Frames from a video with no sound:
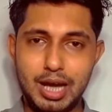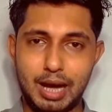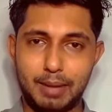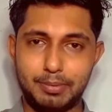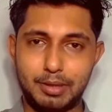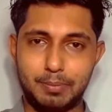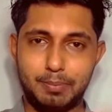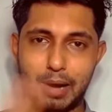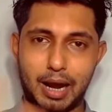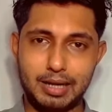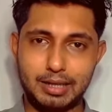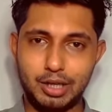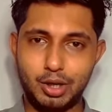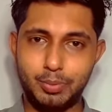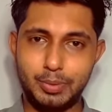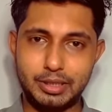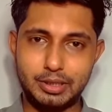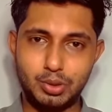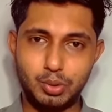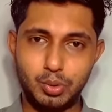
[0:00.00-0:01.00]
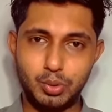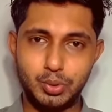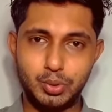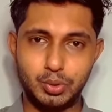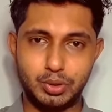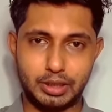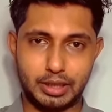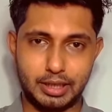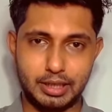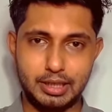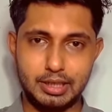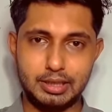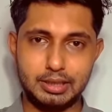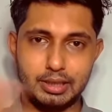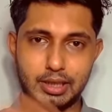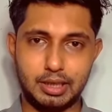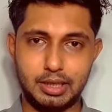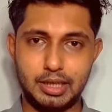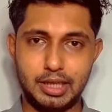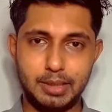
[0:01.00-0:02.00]
আপনার পাটা হবে একটু উঁচুতে
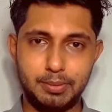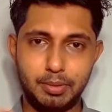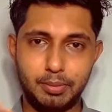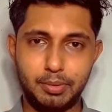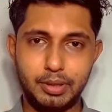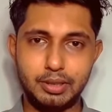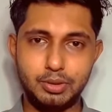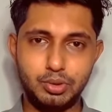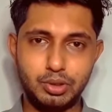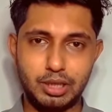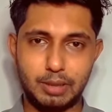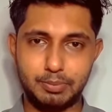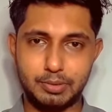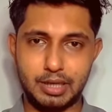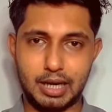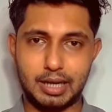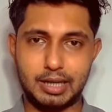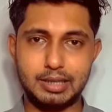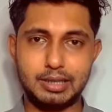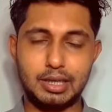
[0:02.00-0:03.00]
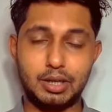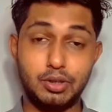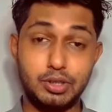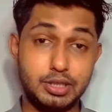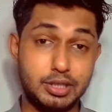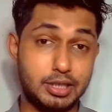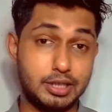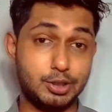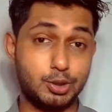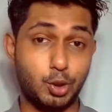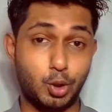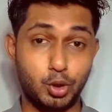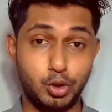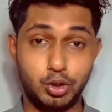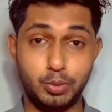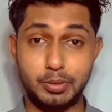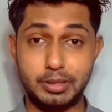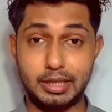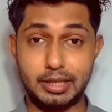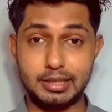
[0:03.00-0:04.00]
তাহলে এভাবে যদি আপনি রাখেন তাহলে সেক্ষেত্রে অনেক
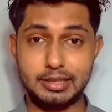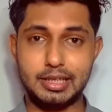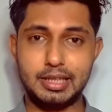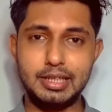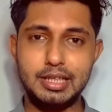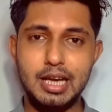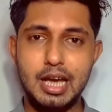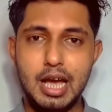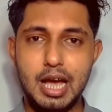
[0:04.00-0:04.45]
সময় দেখা যায়